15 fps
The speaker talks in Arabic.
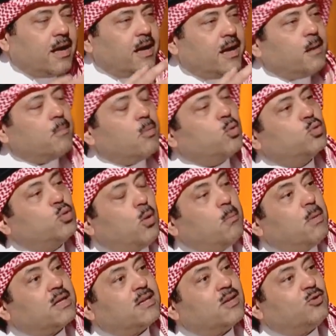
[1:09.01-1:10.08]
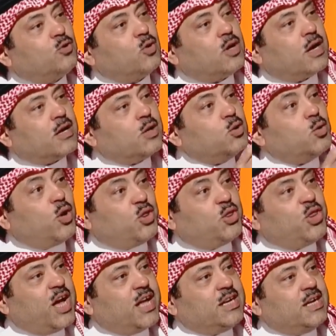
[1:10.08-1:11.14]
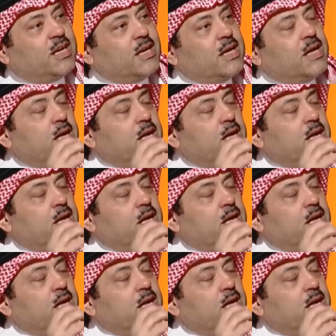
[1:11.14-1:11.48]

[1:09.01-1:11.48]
آه، موضوع مرضى السكر النوع الثاني